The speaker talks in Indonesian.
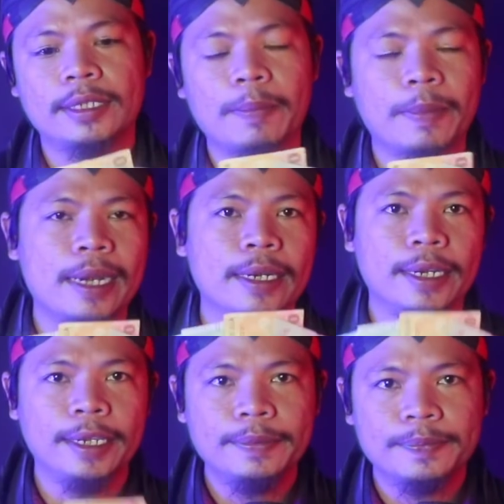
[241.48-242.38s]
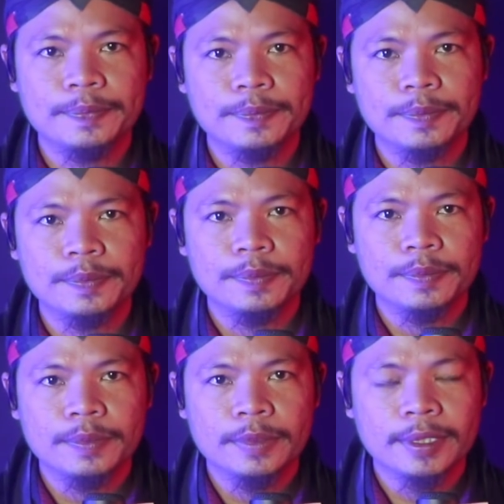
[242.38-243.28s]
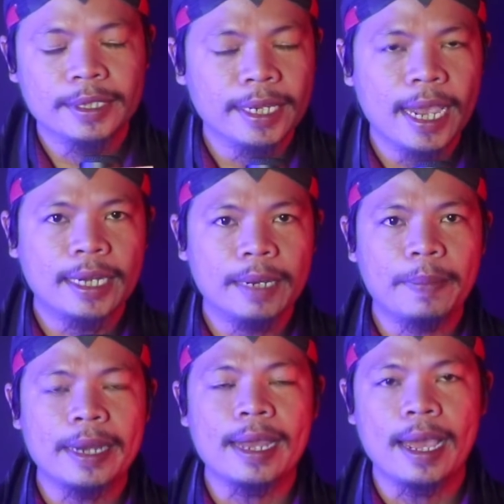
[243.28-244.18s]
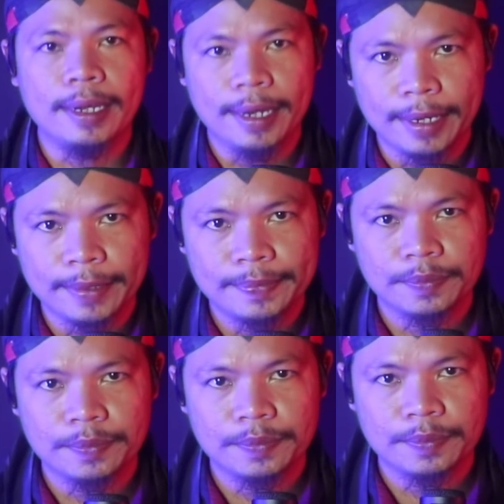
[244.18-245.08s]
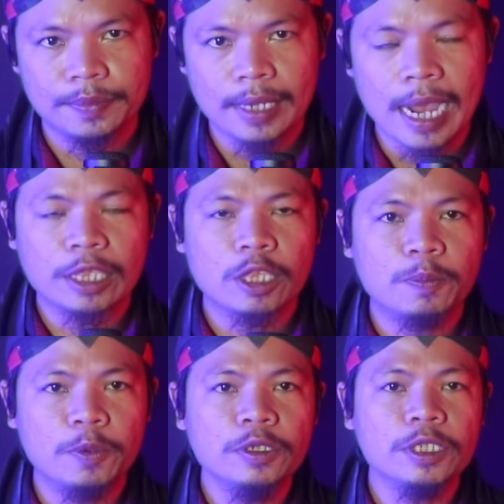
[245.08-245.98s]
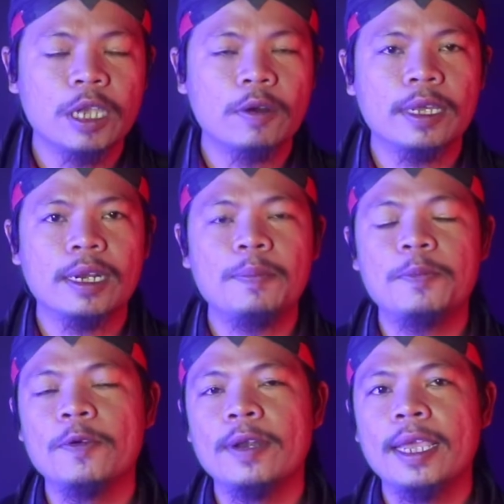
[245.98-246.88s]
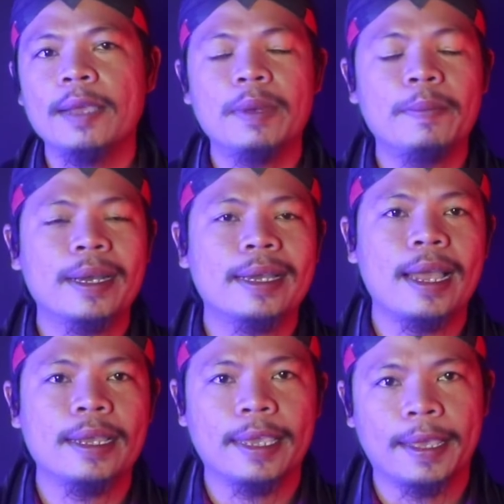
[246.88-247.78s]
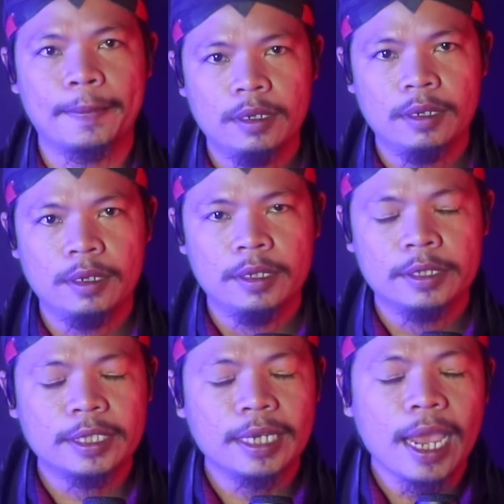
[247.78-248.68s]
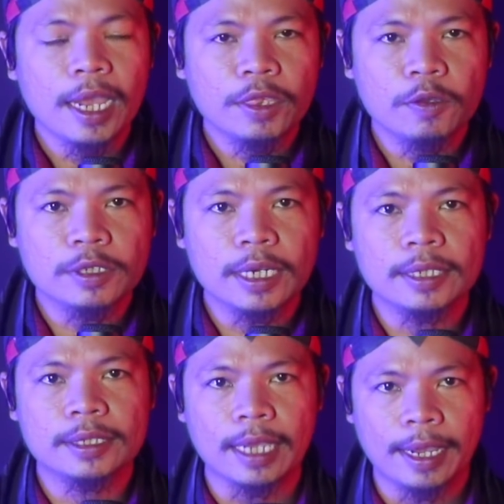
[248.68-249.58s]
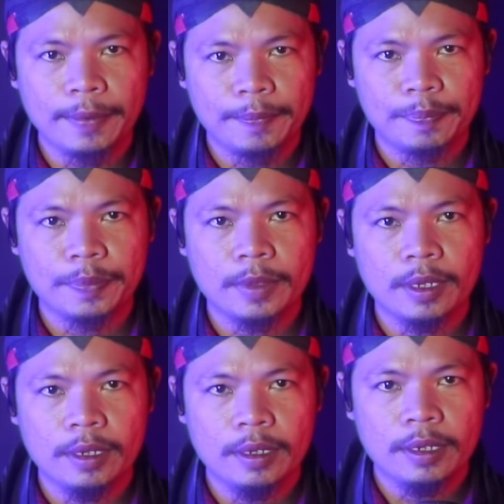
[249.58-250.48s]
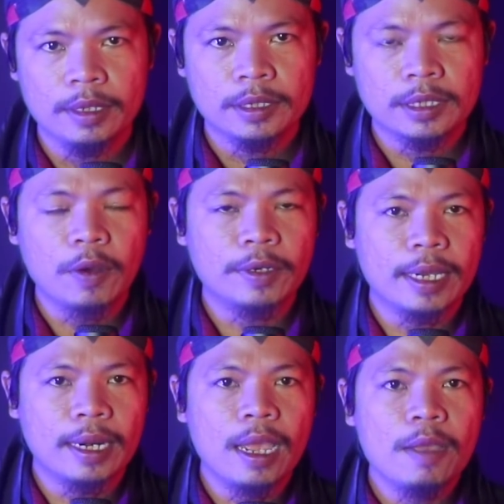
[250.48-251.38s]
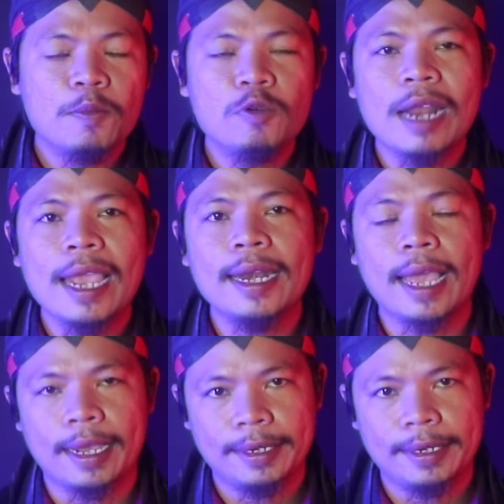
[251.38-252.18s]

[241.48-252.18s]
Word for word: siapkan ini di hadapan Anda. Ataupun saudara boleh memegangnya. Setelah itu selesai, saudara mulailah